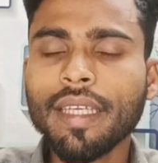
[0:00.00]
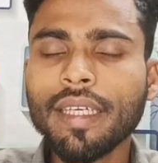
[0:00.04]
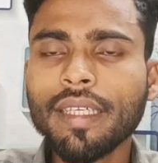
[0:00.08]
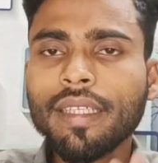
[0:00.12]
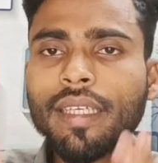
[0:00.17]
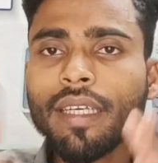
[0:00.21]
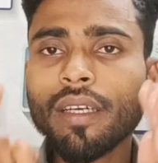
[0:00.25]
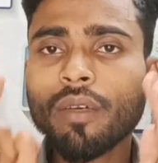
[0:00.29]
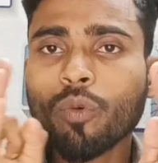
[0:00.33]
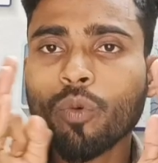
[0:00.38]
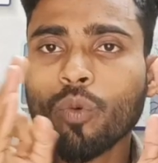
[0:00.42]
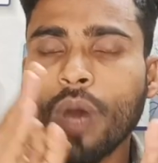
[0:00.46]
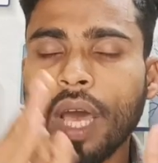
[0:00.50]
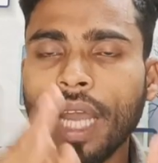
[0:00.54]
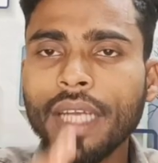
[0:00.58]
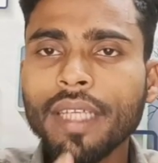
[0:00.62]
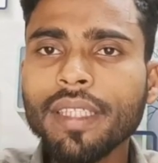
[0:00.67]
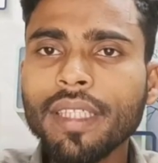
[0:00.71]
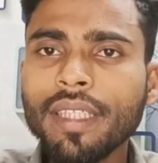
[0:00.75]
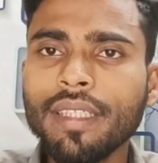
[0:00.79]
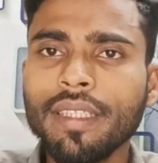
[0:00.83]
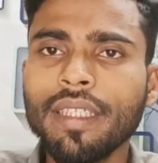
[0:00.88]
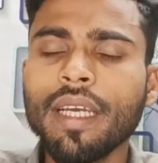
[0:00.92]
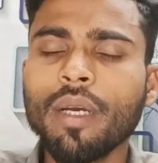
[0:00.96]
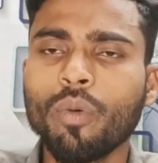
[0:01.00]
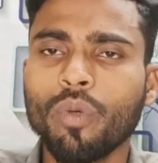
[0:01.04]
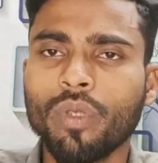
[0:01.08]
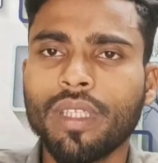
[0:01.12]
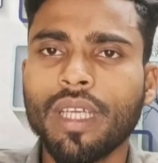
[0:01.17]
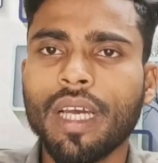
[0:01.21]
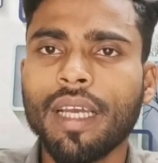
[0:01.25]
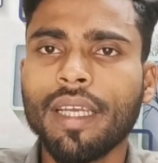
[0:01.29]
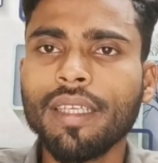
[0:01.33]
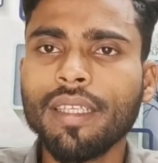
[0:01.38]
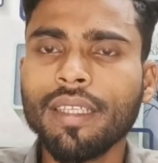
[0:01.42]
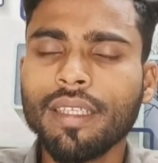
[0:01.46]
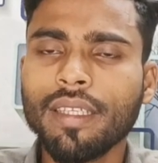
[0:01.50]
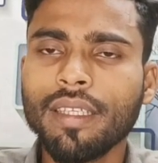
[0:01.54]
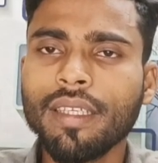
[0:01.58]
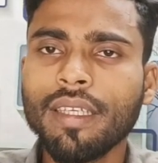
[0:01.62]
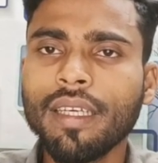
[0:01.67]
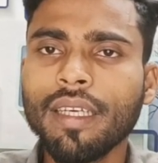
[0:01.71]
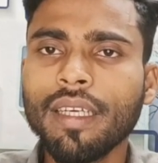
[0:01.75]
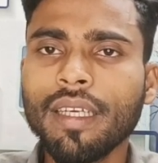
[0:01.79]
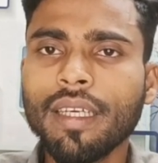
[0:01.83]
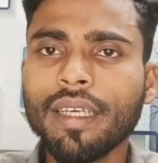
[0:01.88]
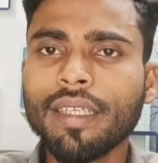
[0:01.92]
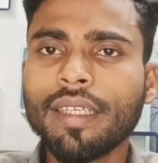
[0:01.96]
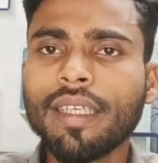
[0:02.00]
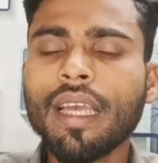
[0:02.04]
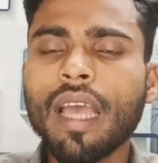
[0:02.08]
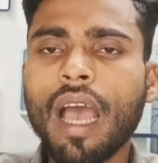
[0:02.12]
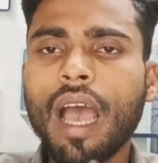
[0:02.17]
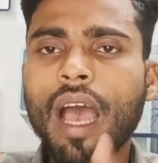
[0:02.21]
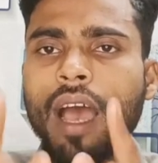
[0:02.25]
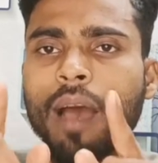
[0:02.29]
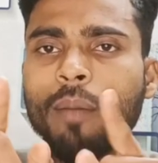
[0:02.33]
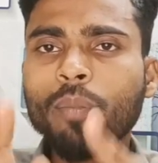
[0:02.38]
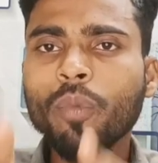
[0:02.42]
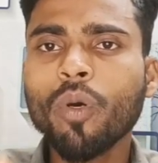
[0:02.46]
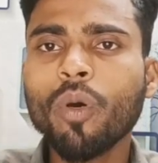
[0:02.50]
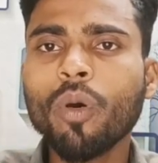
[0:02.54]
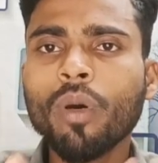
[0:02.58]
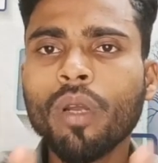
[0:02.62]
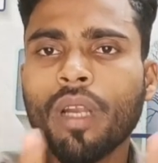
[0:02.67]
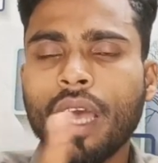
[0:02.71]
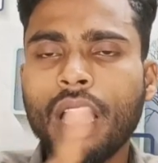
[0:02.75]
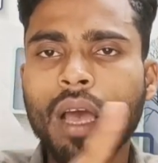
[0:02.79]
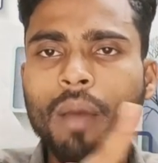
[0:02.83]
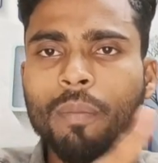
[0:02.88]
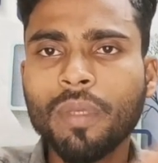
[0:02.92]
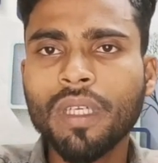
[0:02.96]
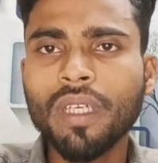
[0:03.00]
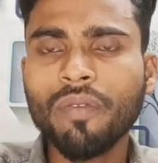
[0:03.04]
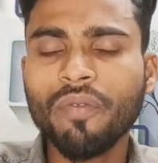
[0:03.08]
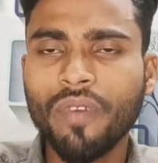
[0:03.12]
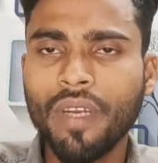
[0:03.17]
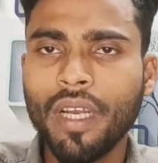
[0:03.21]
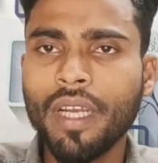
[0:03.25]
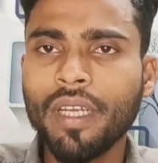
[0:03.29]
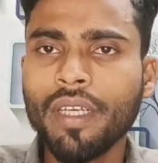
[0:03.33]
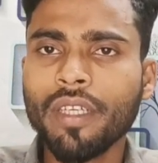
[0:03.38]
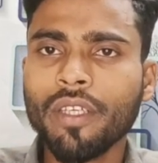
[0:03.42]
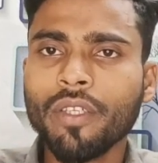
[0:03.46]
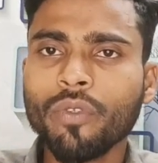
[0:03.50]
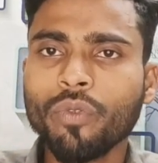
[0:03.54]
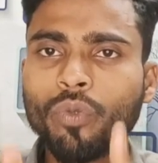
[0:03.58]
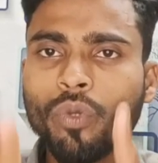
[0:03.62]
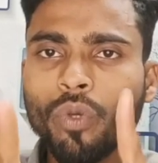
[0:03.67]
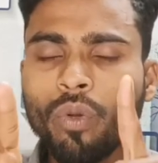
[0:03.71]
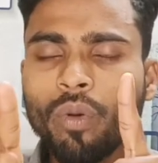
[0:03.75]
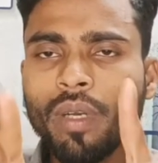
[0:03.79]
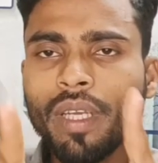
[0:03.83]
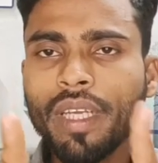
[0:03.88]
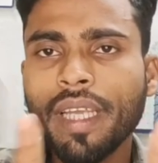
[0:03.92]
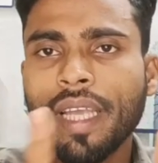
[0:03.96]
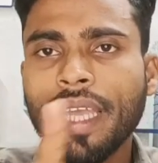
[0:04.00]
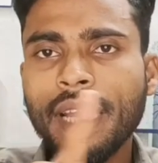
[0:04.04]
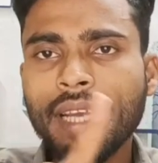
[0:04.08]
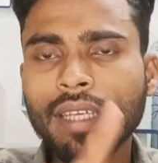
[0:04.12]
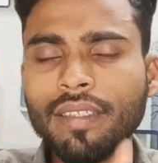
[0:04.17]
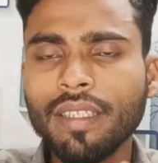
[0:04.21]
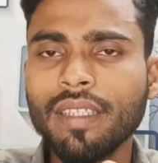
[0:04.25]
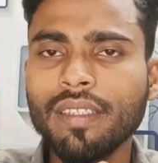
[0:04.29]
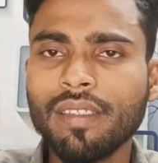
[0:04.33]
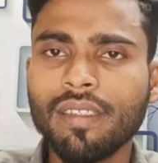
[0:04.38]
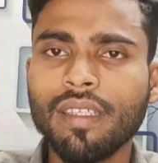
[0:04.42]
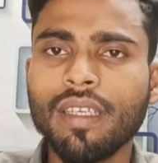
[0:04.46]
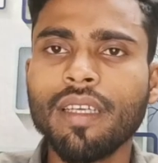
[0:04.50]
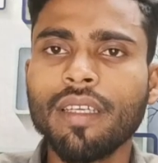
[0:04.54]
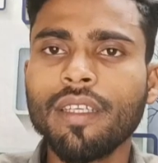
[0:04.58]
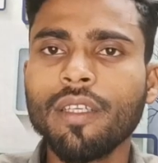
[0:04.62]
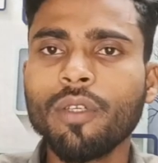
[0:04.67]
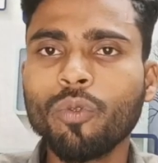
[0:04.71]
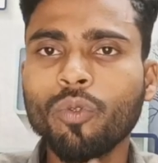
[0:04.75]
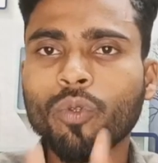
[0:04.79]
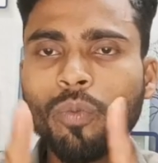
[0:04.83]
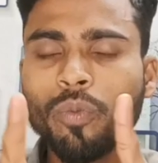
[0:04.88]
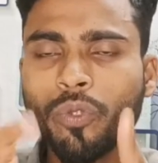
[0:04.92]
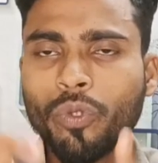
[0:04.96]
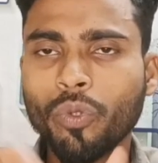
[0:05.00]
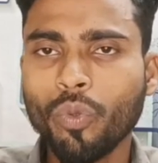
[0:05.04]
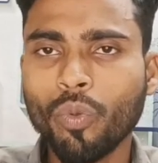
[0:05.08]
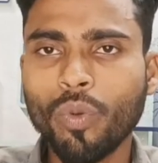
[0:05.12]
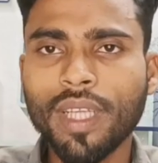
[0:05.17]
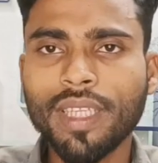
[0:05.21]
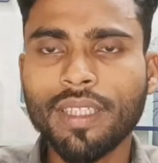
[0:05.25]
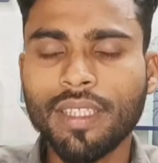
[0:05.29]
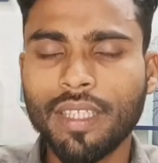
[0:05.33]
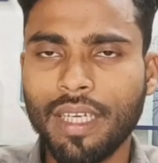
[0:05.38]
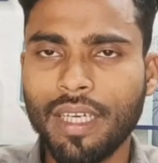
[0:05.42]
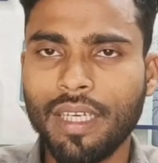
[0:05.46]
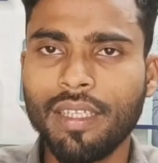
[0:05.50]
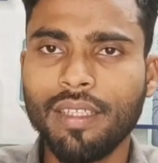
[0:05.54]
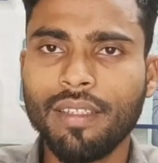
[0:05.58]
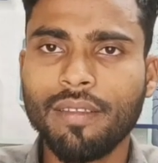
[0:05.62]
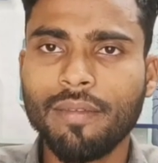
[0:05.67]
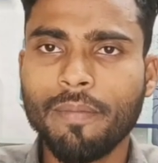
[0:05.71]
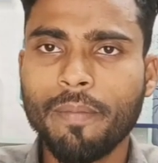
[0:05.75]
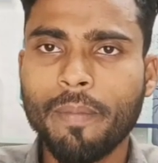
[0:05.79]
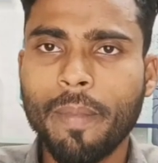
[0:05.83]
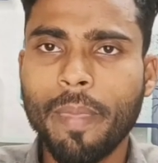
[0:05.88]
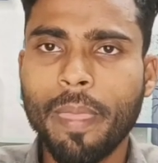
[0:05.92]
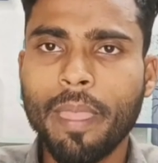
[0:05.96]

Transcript: देखिए क्वालिटी ये होता है कि आप और आपके फ्रेंड दोनों एक दिन से यूट्यूब शुरुआत किया है